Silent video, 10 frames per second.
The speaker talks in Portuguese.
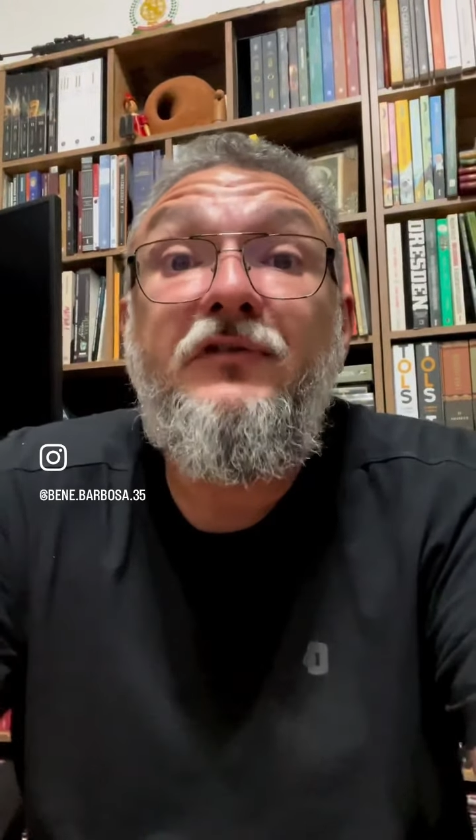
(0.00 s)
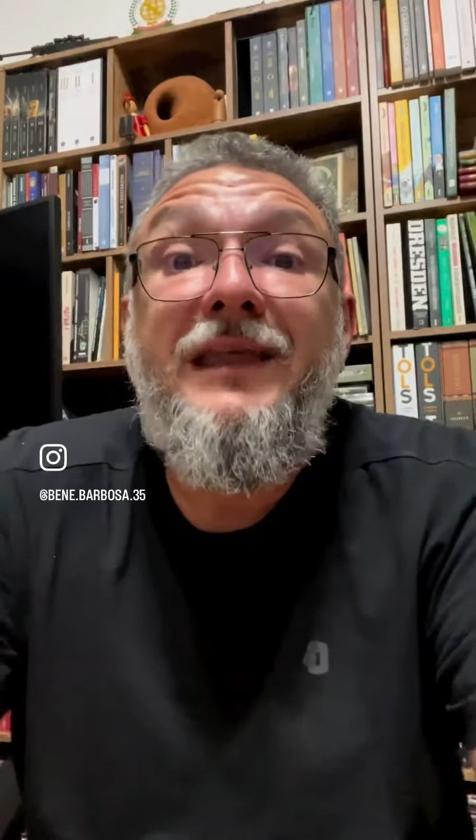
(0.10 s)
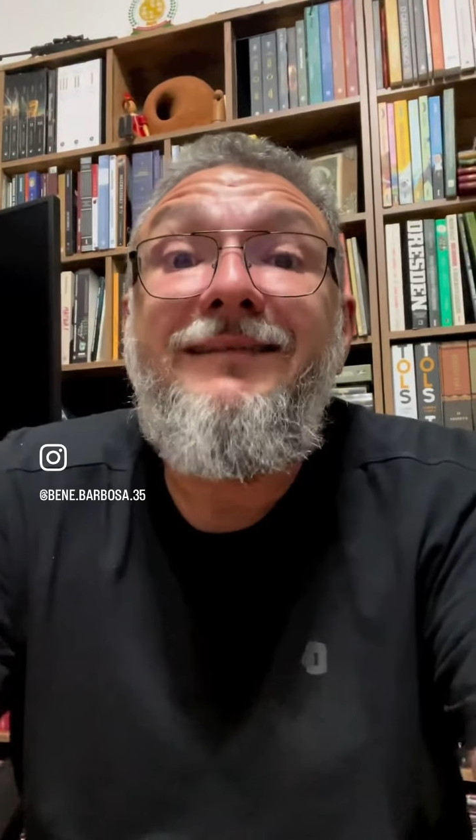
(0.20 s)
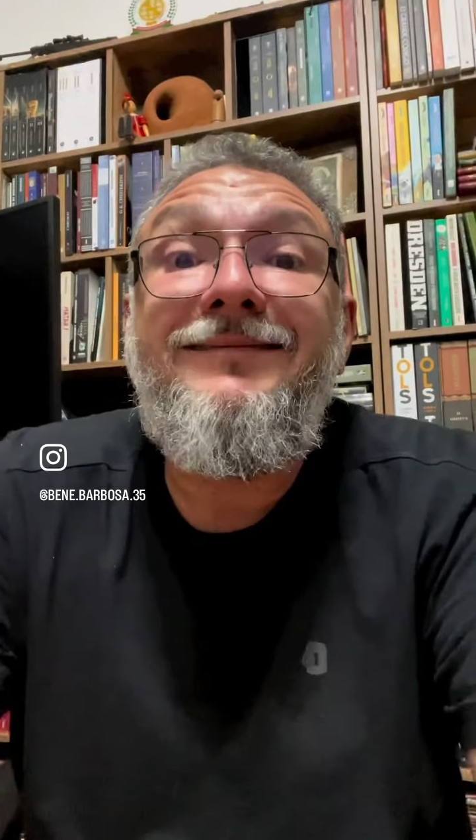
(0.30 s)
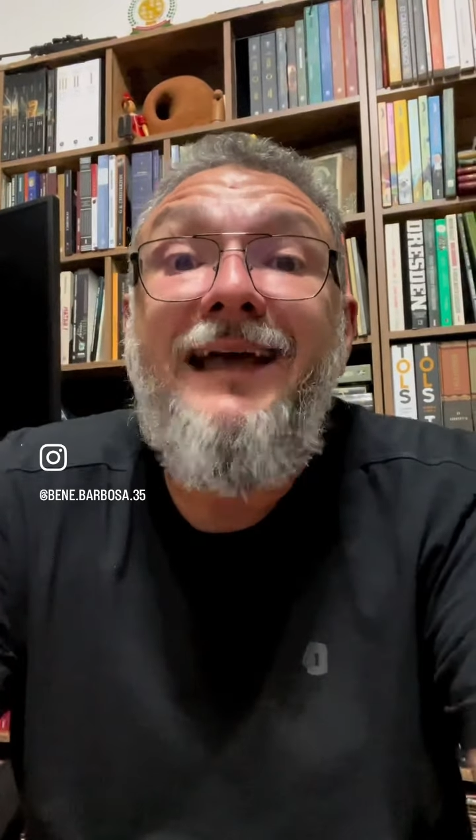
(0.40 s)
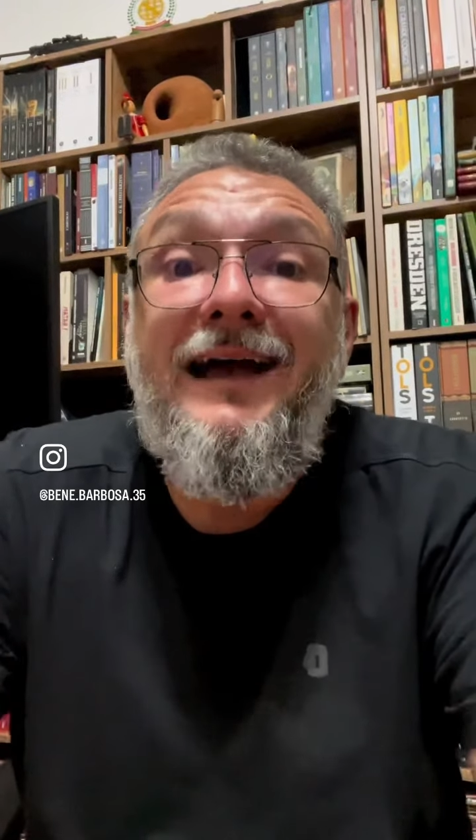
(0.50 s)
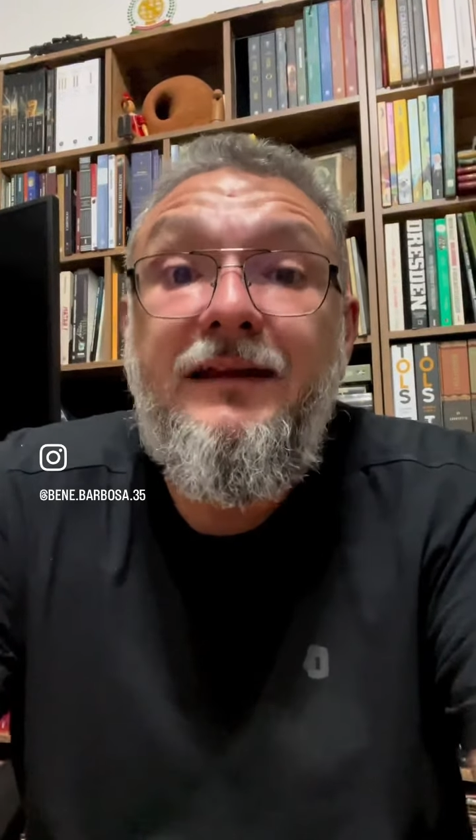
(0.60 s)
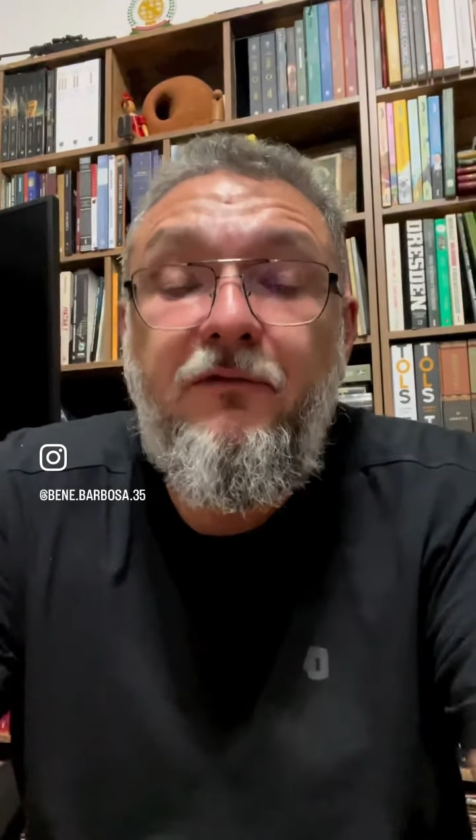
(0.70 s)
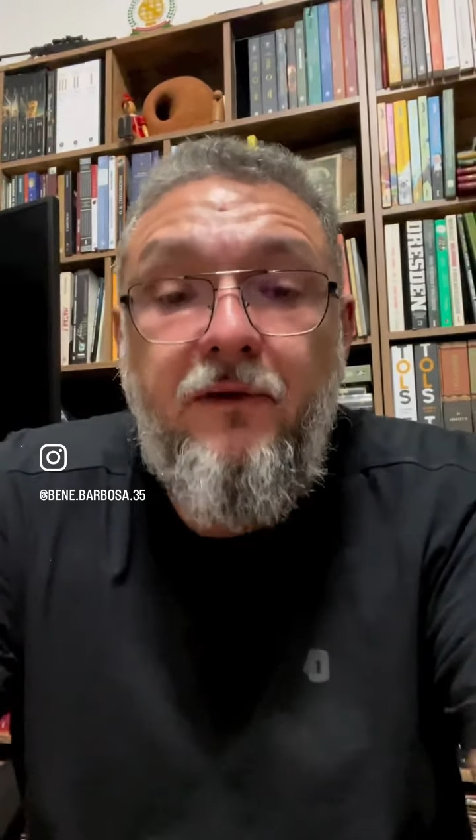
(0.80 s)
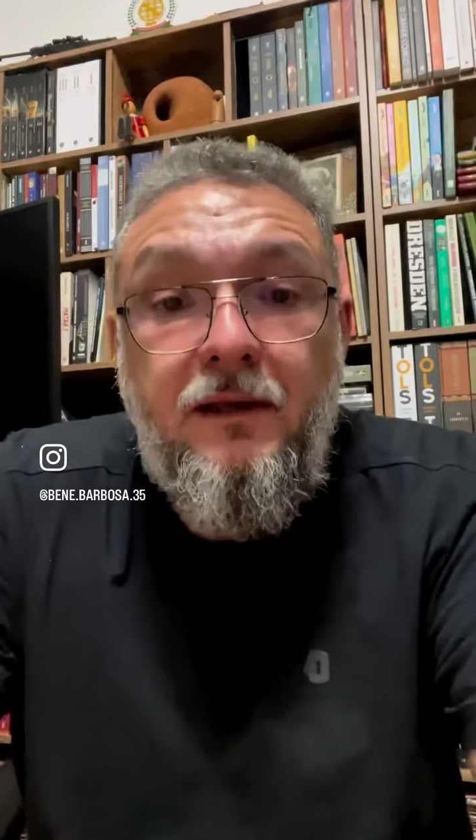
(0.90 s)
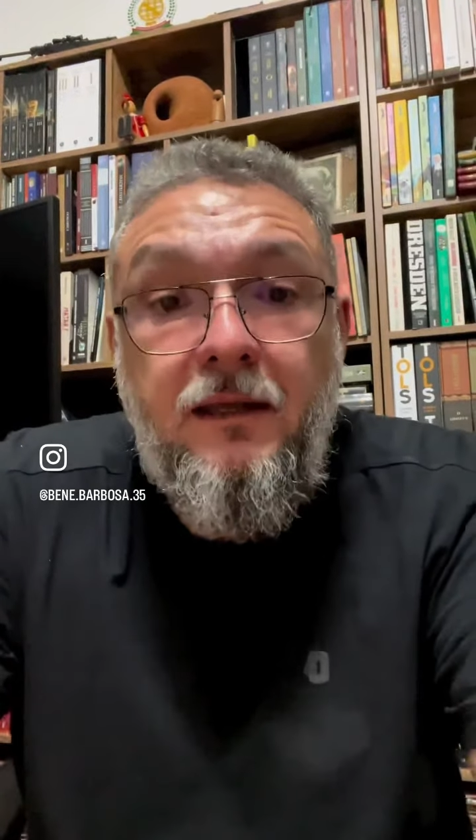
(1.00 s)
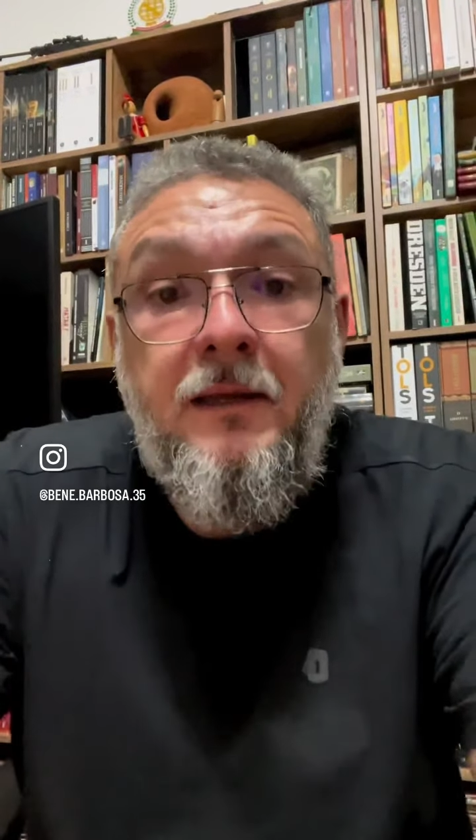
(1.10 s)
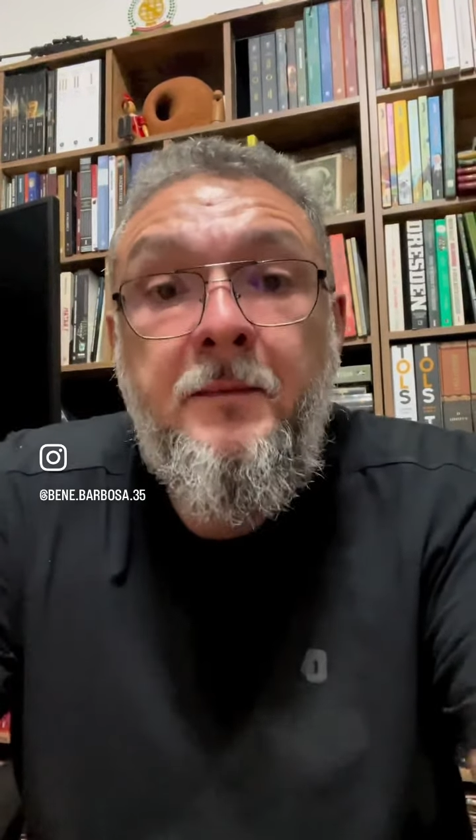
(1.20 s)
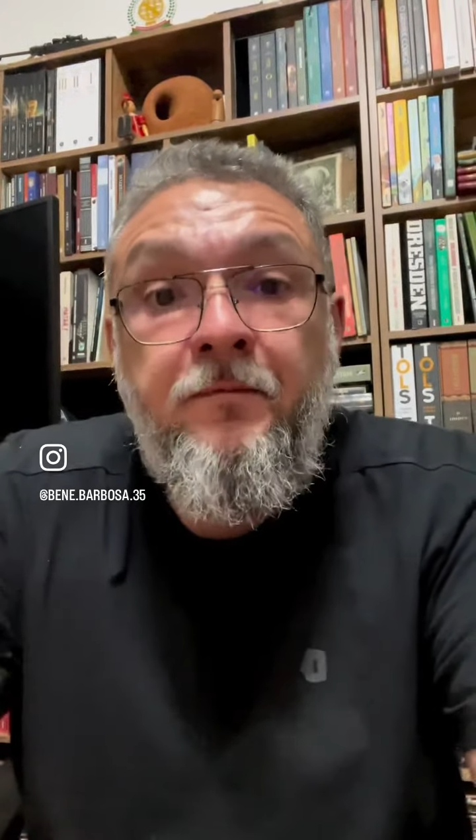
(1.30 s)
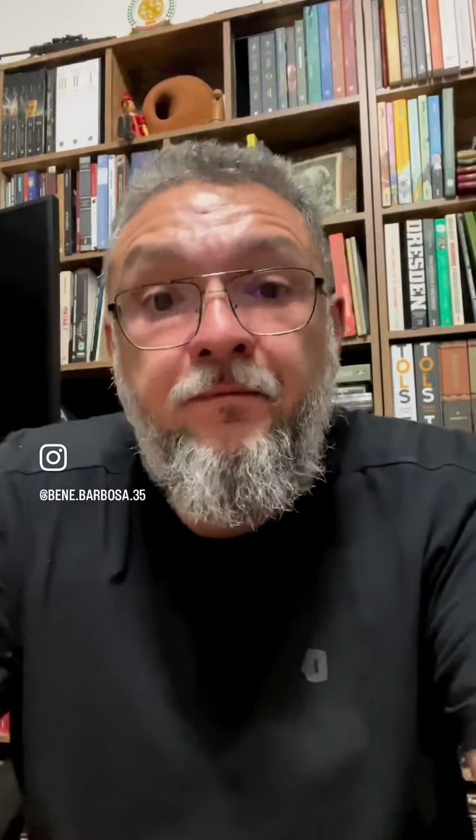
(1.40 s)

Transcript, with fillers: tentar defender